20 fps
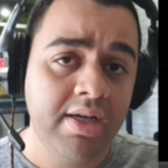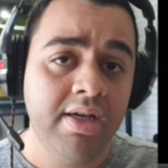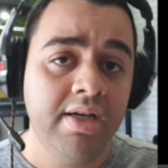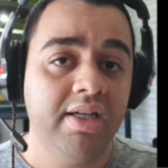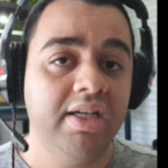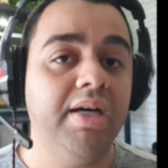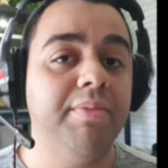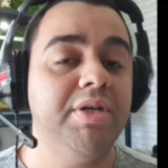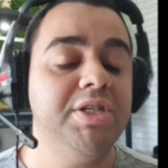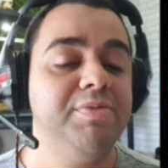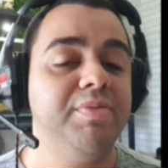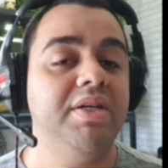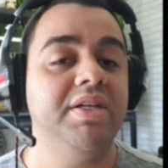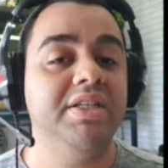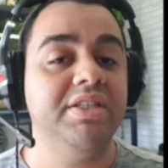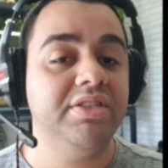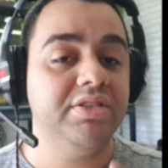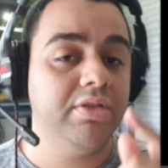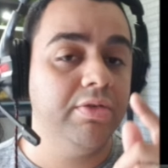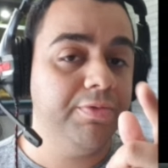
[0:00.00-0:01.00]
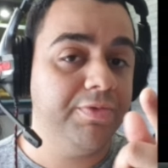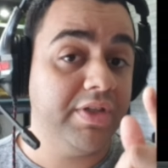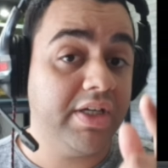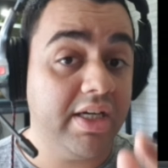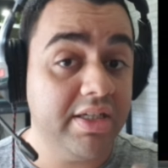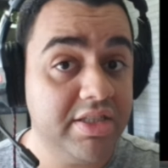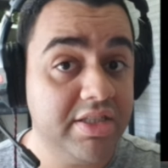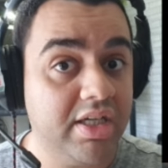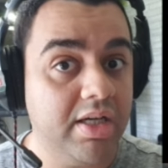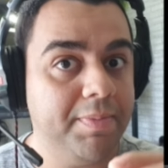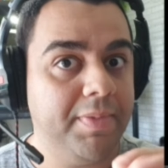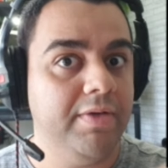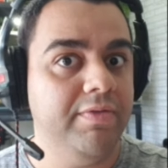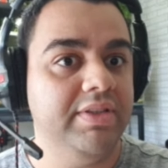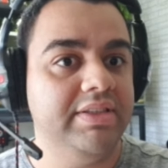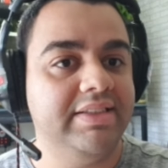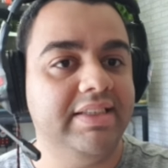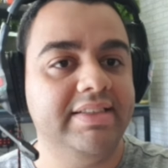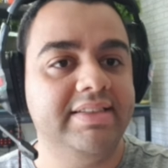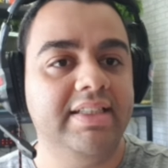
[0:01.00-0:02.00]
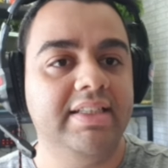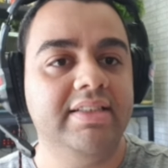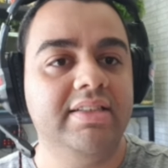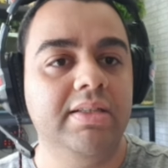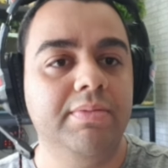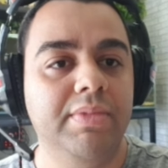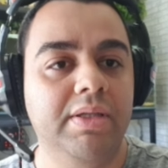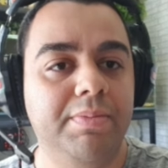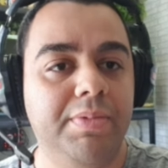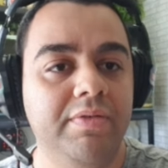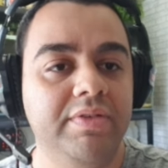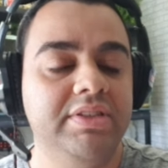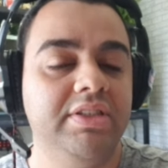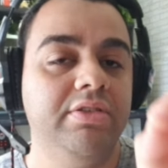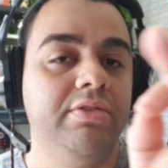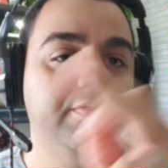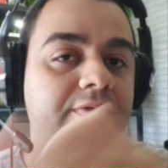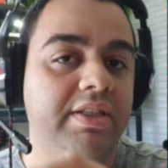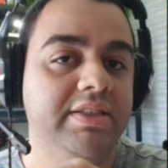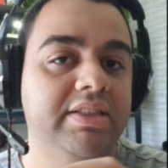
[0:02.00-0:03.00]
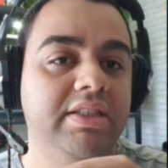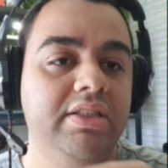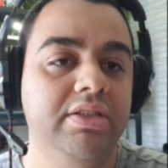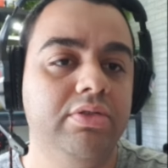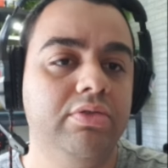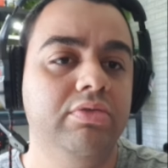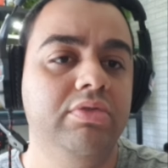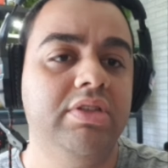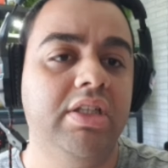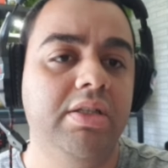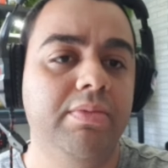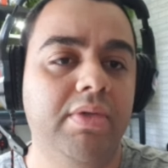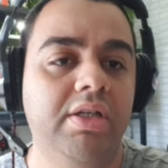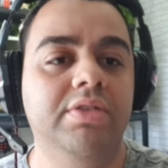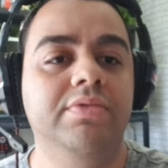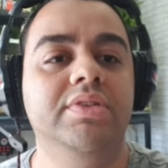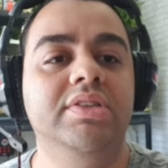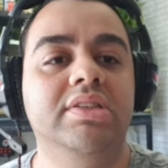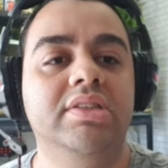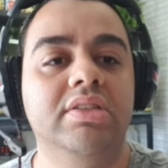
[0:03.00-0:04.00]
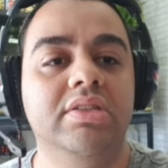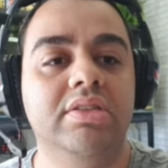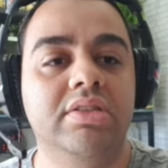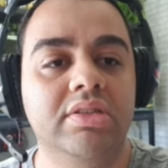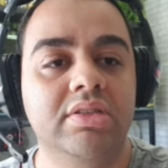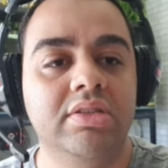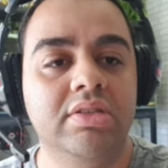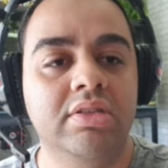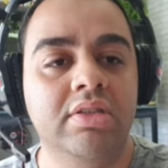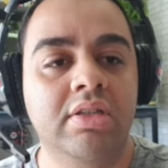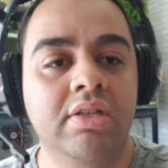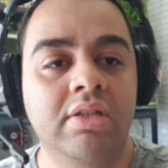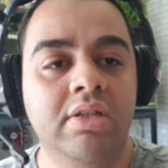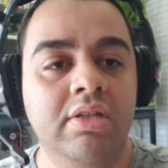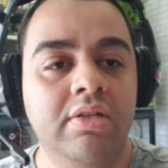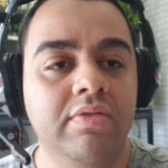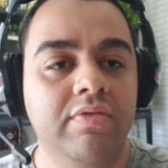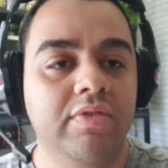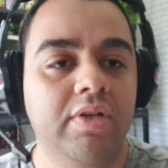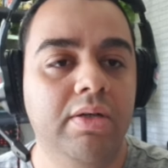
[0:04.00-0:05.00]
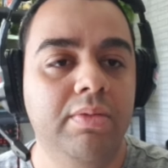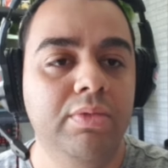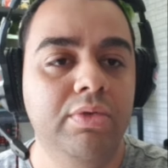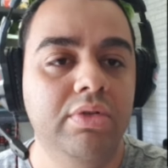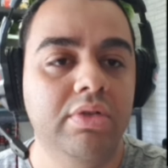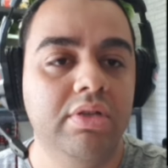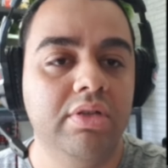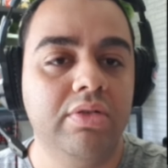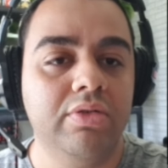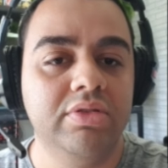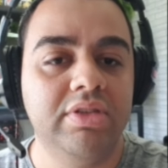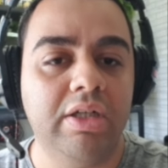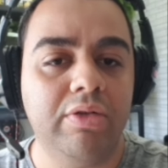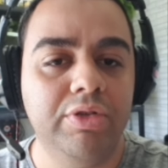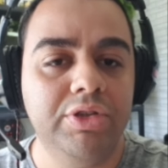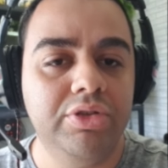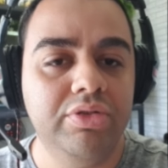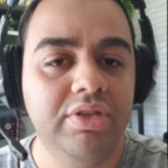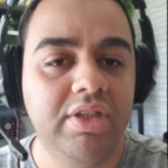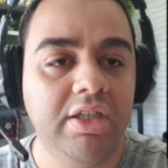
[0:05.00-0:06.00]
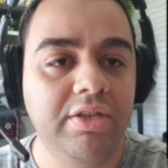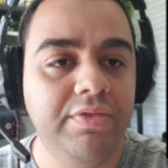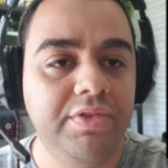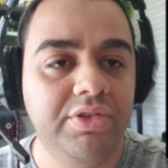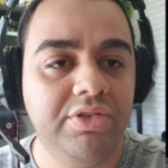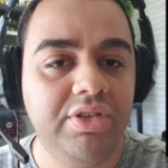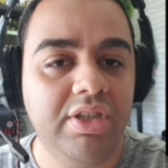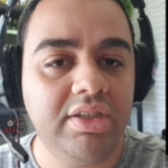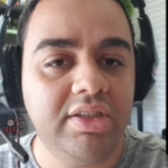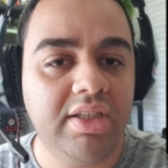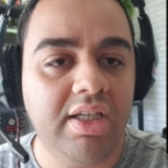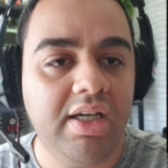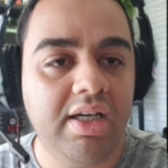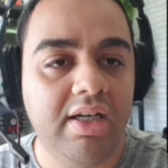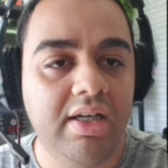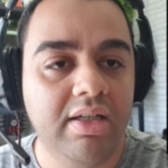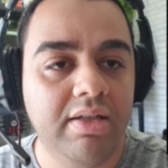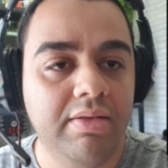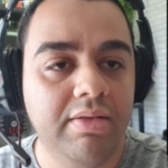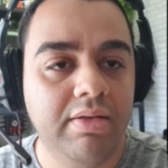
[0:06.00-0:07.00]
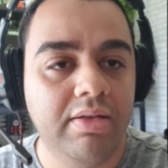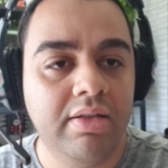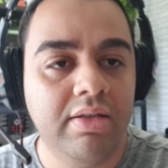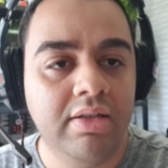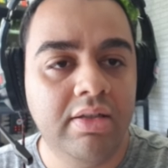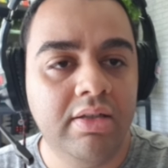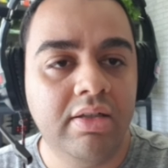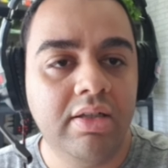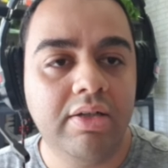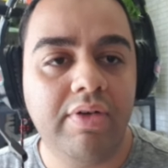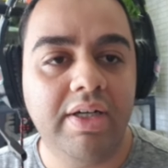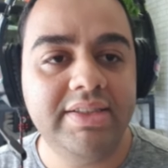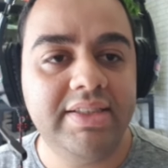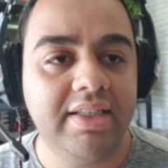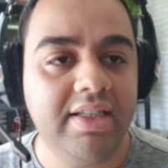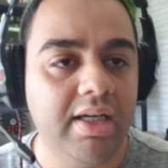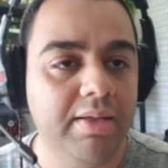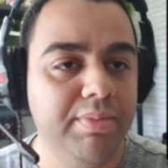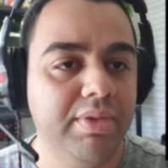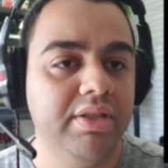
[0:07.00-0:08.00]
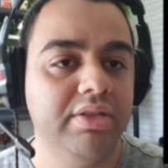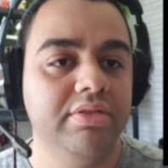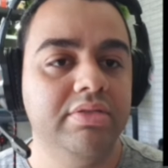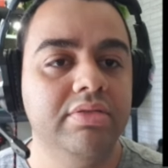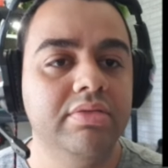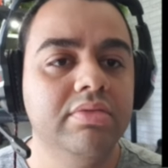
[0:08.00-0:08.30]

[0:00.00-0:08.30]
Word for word: na mesma rede. Então fica a dica para vocês aí também, para vocês não fazerem isso com os animais de vocês. Amor, dá continuidade o vídeo já tá quase acabando.